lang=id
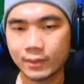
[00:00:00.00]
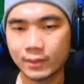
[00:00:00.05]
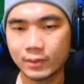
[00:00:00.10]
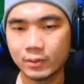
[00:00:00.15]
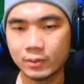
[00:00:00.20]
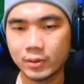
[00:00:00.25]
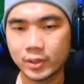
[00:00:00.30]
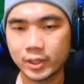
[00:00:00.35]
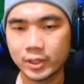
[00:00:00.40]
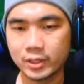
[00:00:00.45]

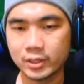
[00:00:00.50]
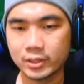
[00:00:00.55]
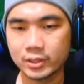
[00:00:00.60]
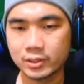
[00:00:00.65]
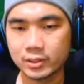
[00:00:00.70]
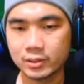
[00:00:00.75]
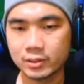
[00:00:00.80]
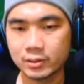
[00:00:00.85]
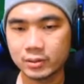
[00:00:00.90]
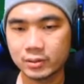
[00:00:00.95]
oke
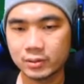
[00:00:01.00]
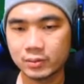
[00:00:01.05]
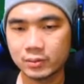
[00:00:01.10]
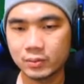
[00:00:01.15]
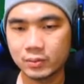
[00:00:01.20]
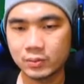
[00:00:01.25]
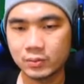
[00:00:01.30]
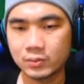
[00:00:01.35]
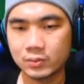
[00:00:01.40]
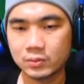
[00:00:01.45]

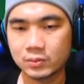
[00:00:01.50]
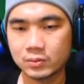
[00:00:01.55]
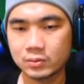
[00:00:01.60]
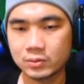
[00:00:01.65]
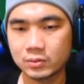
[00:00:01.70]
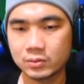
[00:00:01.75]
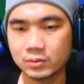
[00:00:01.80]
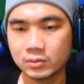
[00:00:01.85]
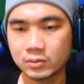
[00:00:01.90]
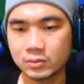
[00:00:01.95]
oh
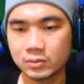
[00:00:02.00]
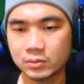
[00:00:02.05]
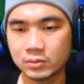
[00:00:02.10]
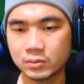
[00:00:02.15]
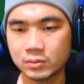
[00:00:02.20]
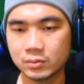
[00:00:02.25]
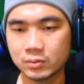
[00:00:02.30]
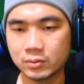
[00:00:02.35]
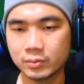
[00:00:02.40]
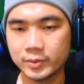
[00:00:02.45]

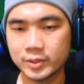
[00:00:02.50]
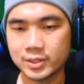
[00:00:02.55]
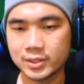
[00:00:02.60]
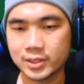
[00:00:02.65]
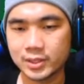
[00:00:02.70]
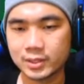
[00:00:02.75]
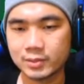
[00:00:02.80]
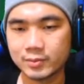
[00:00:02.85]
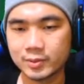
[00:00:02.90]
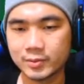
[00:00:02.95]
oh
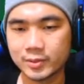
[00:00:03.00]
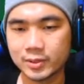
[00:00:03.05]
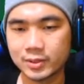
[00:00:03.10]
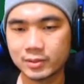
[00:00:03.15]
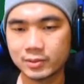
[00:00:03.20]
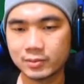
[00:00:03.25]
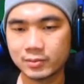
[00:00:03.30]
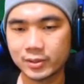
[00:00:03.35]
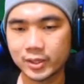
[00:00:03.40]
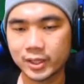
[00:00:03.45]
bisa teman-teman
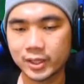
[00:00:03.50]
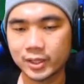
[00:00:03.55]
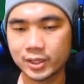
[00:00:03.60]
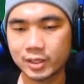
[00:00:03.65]
oke kita